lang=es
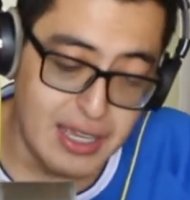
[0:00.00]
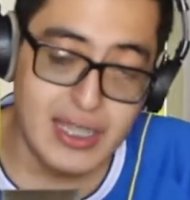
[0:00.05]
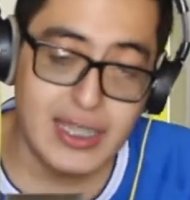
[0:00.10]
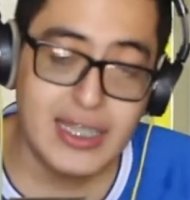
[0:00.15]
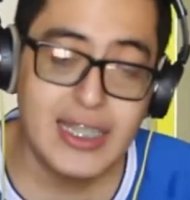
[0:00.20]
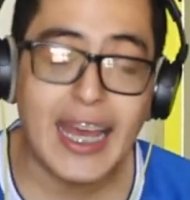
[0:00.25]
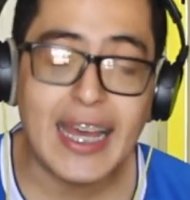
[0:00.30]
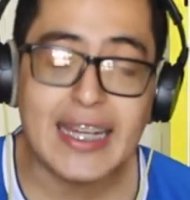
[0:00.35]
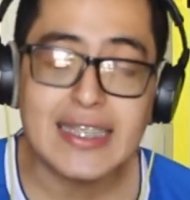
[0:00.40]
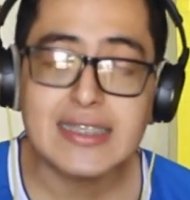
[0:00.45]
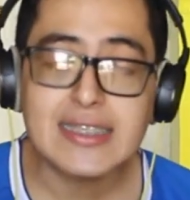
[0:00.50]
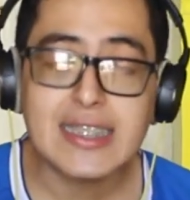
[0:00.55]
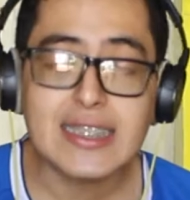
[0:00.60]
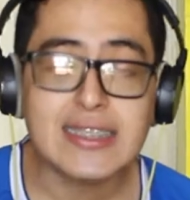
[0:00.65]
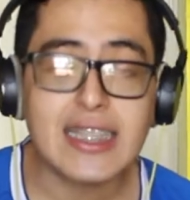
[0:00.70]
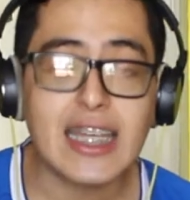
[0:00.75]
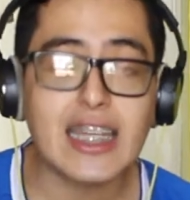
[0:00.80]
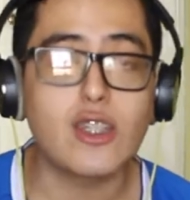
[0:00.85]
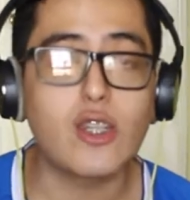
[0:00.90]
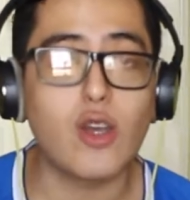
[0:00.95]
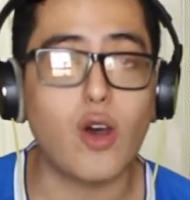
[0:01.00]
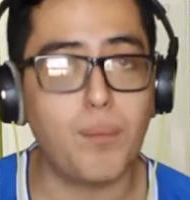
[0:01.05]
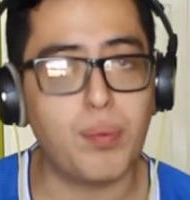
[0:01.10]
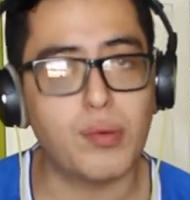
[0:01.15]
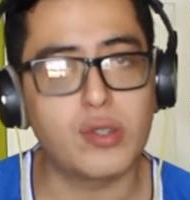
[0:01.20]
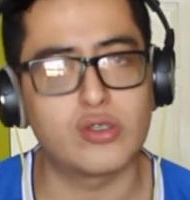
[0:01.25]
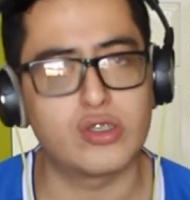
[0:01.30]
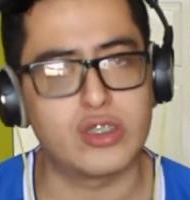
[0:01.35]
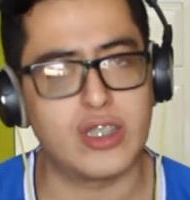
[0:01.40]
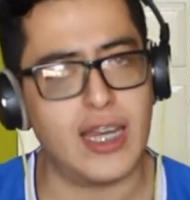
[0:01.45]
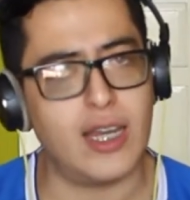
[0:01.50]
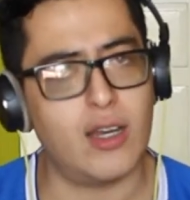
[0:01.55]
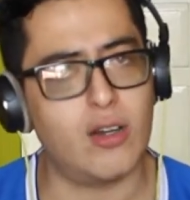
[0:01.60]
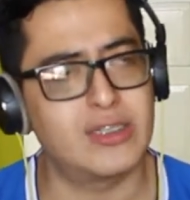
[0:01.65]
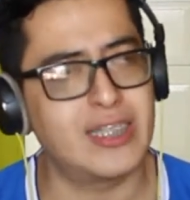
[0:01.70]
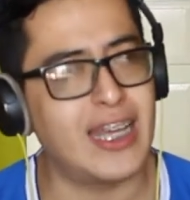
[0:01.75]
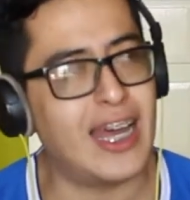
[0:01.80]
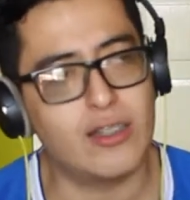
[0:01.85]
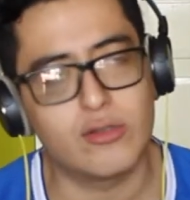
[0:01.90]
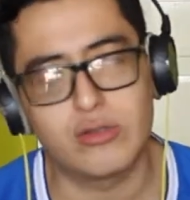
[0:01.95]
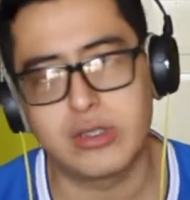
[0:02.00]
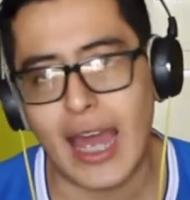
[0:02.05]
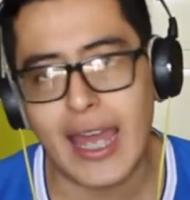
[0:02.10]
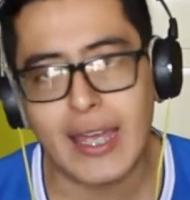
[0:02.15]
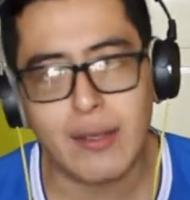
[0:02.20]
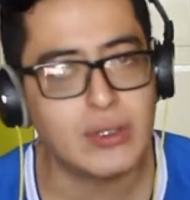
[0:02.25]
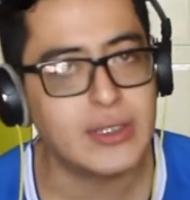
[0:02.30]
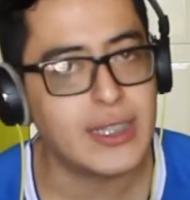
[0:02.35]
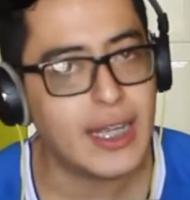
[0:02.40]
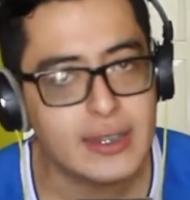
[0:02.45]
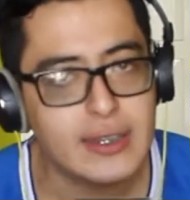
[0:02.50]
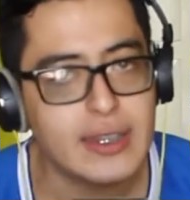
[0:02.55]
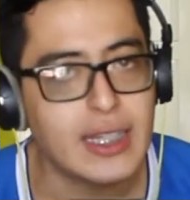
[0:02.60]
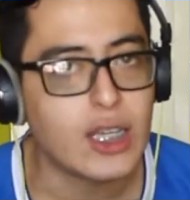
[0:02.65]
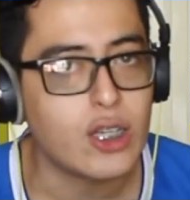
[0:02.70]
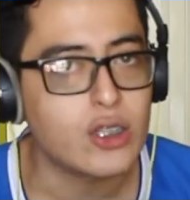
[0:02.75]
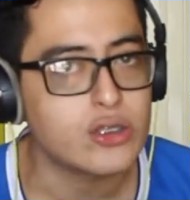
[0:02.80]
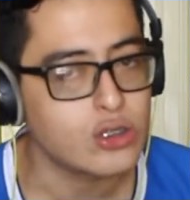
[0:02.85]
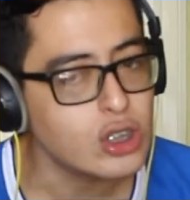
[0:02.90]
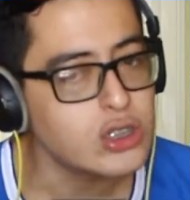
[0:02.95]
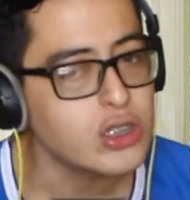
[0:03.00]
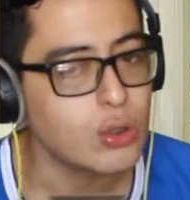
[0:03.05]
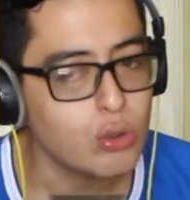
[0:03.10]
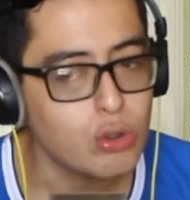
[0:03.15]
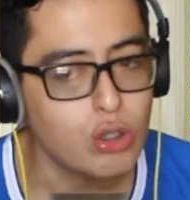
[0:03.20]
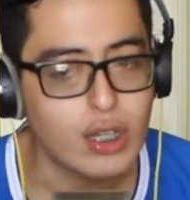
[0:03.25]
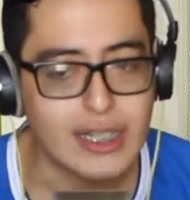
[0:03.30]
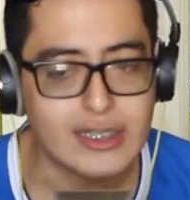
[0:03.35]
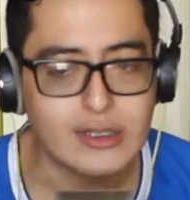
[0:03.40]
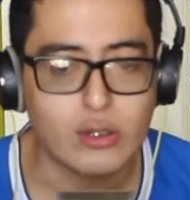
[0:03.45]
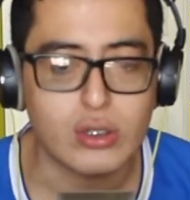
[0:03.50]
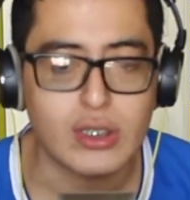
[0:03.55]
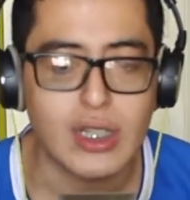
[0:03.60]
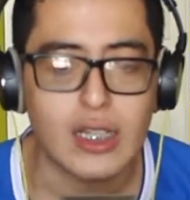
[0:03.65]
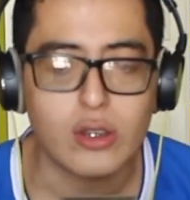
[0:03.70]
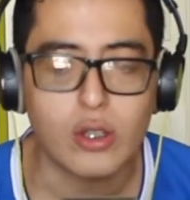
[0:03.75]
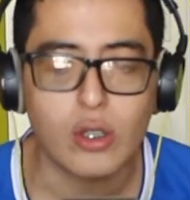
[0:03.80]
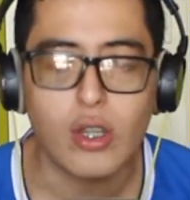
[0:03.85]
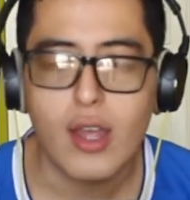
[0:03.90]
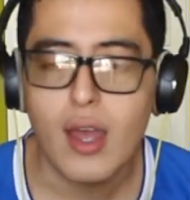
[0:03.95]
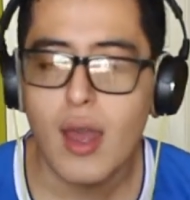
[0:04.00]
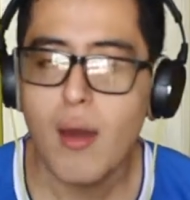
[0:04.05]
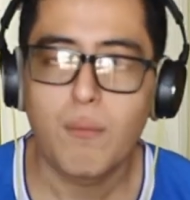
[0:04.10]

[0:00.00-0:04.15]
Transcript: Y este se dio por ustedes, o sea, hay mucha gente que yo estoy seguro que estos datos,